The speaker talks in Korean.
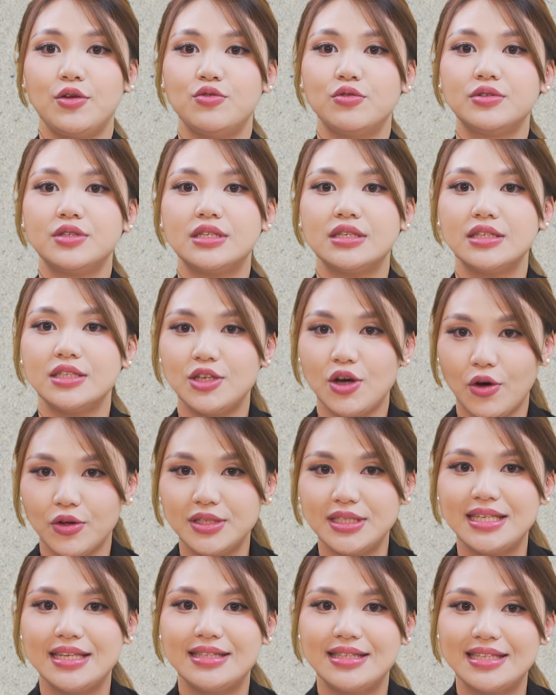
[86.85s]
6층
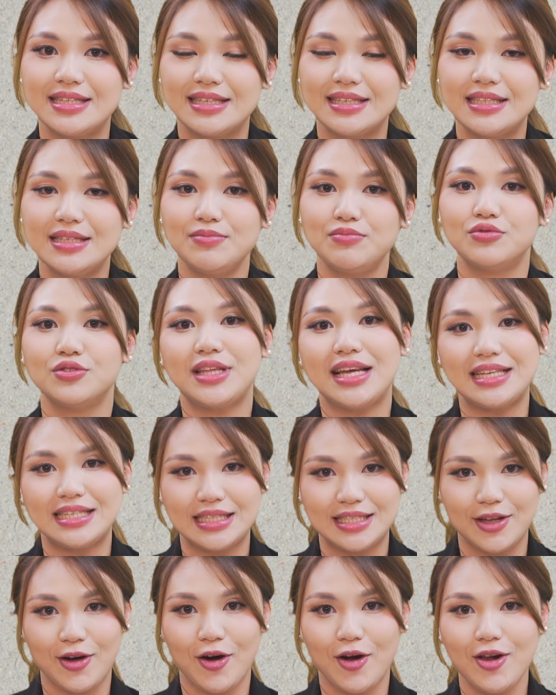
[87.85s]
전체 층은
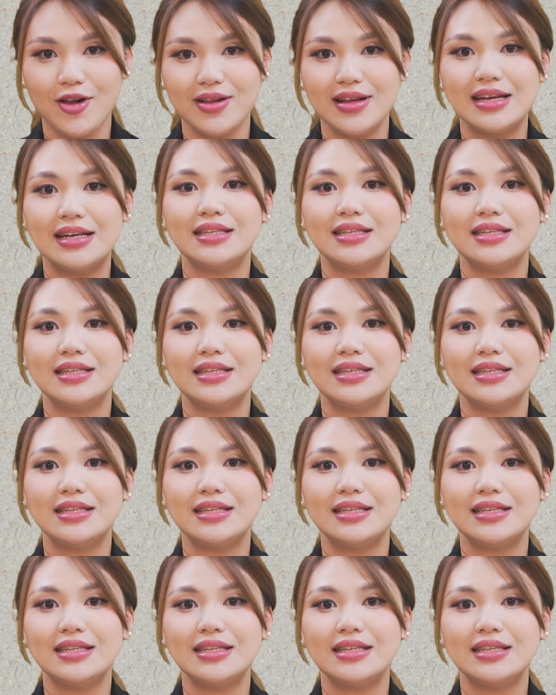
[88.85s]
부대시설,